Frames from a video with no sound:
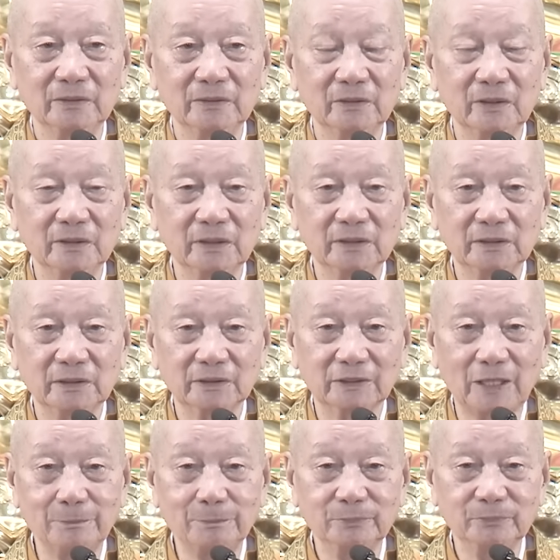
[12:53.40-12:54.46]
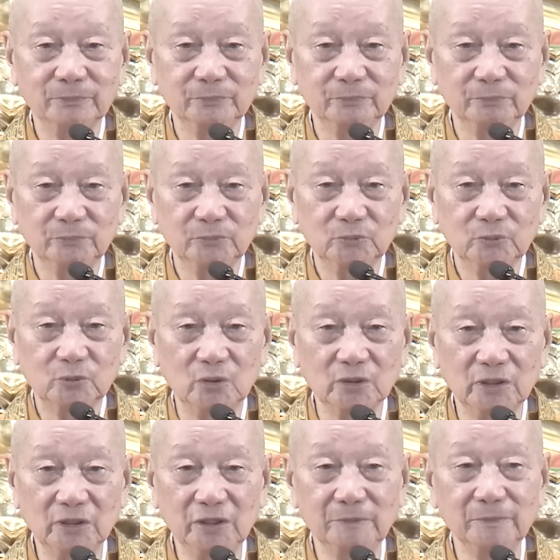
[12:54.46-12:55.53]
Cho nên cái tâm con
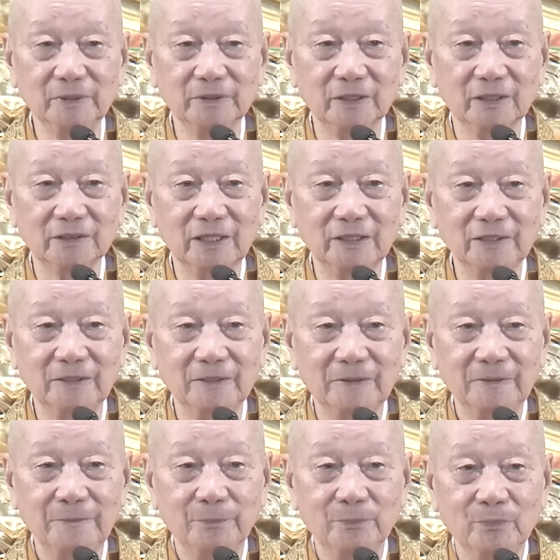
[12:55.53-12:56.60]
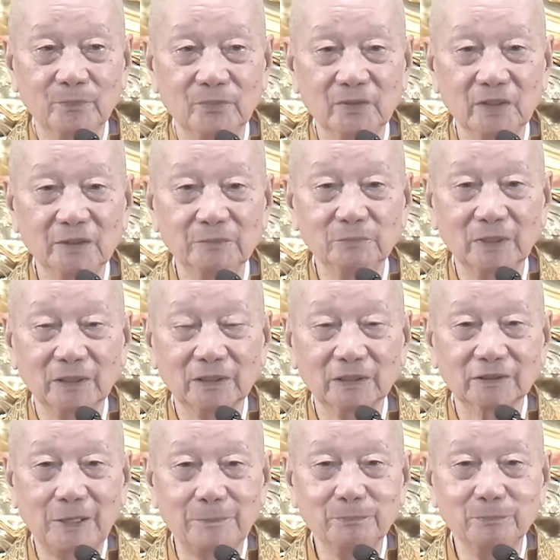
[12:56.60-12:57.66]
người mình ở đây, nhưng mà cái
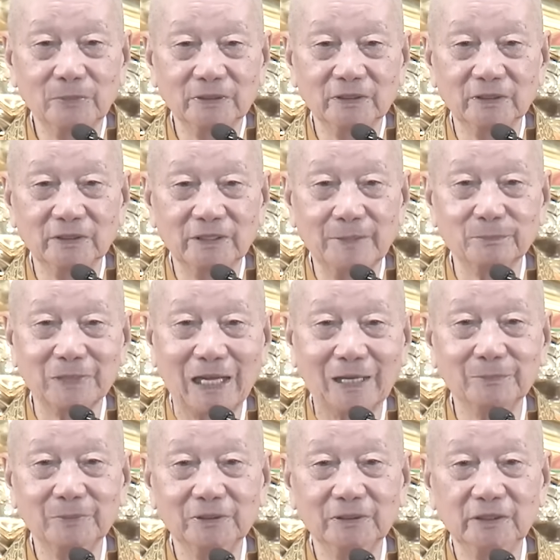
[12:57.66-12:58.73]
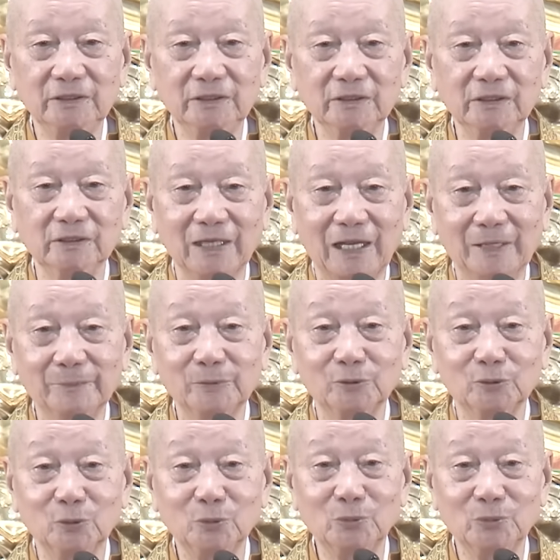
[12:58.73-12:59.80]
tâm mình nó đem đặt bên thế giới cực lạc mình
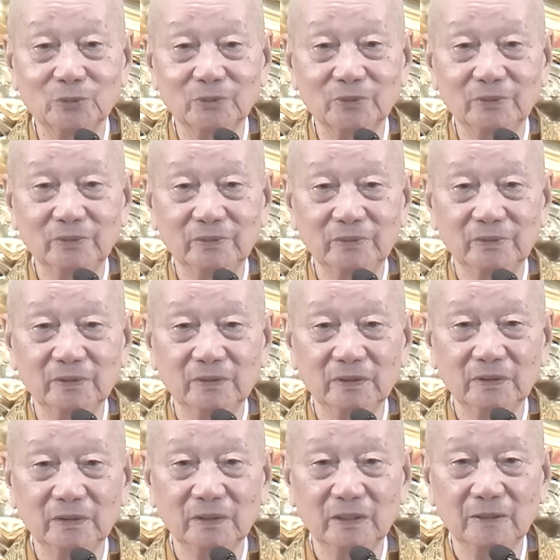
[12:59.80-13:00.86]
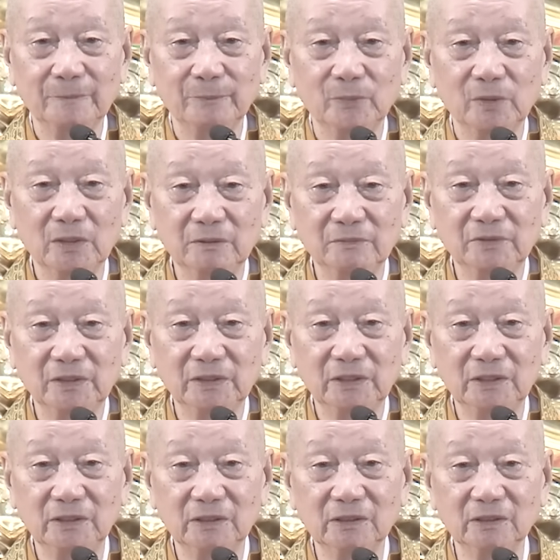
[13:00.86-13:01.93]
tu, hướng về
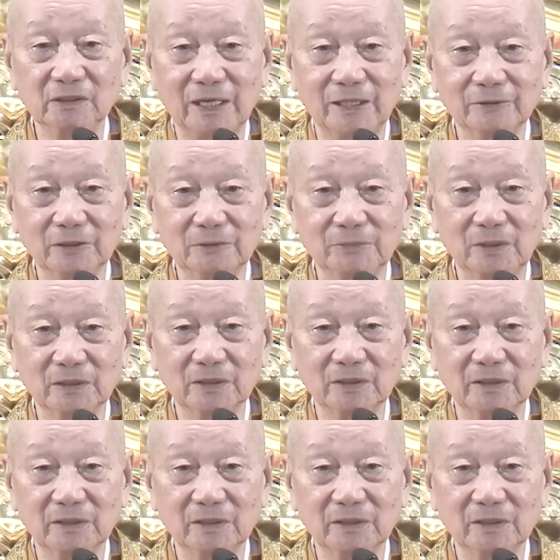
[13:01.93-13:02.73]
thế giới cực lạc Đức Phật.